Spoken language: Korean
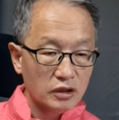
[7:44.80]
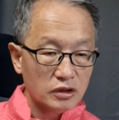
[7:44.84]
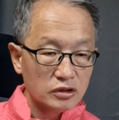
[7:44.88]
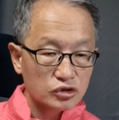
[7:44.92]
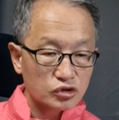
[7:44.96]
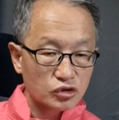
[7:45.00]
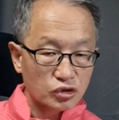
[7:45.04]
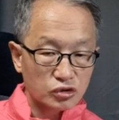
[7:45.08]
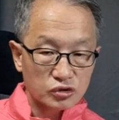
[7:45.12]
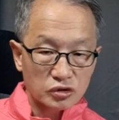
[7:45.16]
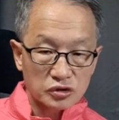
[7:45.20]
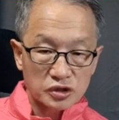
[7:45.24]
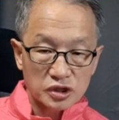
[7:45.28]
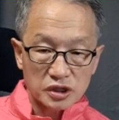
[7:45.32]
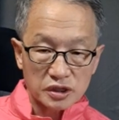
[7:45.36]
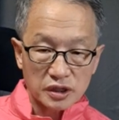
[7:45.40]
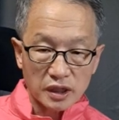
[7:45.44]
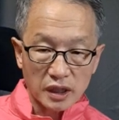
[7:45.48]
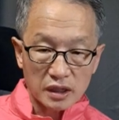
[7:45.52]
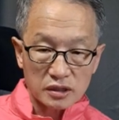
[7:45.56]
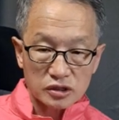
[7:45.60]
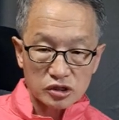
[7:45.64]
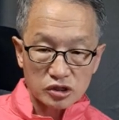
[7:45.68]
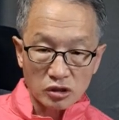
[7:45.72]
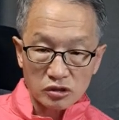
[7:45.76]

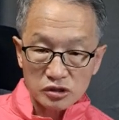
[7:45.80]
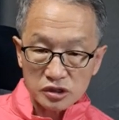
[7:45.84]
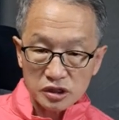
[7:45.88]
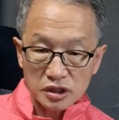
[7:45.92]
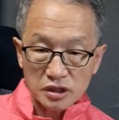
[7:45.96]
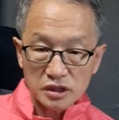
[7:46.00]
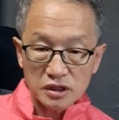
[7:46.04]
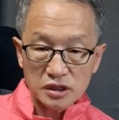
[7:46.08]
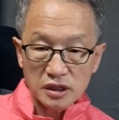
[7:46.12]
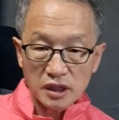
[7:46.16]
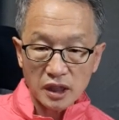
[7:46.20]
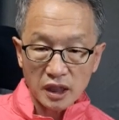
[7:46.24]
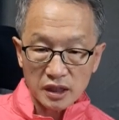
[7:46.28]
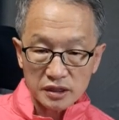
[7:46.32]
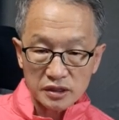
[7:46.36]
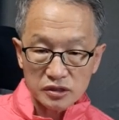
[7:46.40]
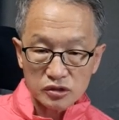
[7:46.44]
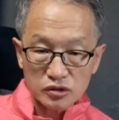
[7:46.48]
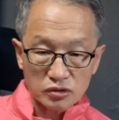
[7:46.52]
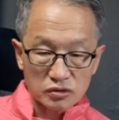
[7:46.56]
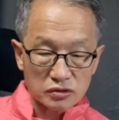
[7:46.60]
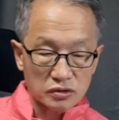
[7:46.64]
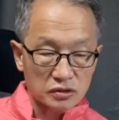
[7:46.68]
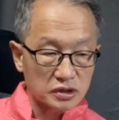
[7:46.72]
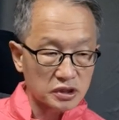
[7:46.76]
조선시대 정치인이
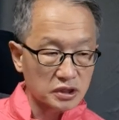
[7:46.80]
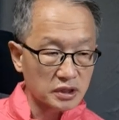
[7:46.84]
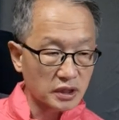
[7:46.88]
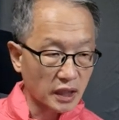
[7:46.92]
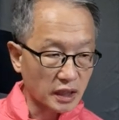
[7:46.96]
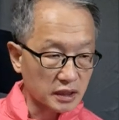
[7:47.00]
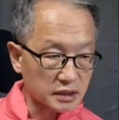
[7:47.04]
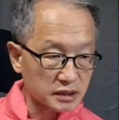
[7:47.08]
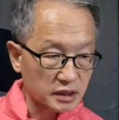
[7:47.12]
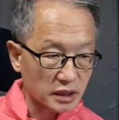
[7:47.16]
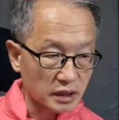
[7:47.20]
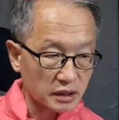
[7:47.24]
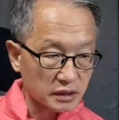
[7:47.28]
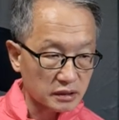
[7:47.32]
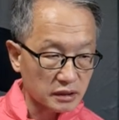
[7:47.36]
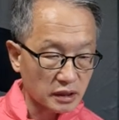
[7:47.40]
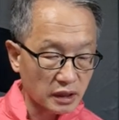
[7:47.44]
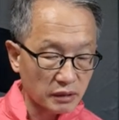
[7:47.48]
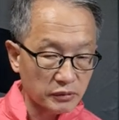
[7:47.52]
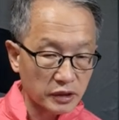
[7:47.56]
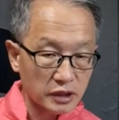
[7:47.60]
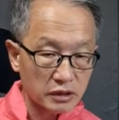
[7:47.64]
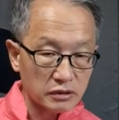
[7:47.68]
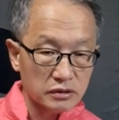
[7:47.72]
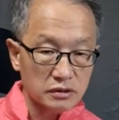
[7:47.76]
아닌 조선시대 학자
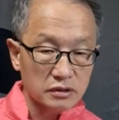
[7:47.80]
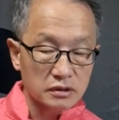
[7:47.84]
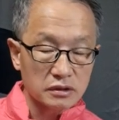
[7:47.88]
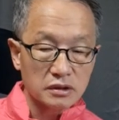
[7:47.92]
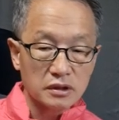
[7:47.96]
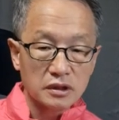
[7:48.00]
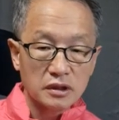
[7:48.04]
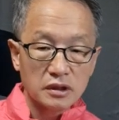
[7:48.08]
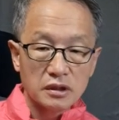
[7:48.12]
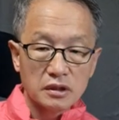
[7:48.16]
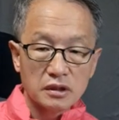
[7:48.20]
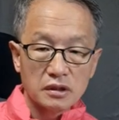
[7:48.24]
그다음에 그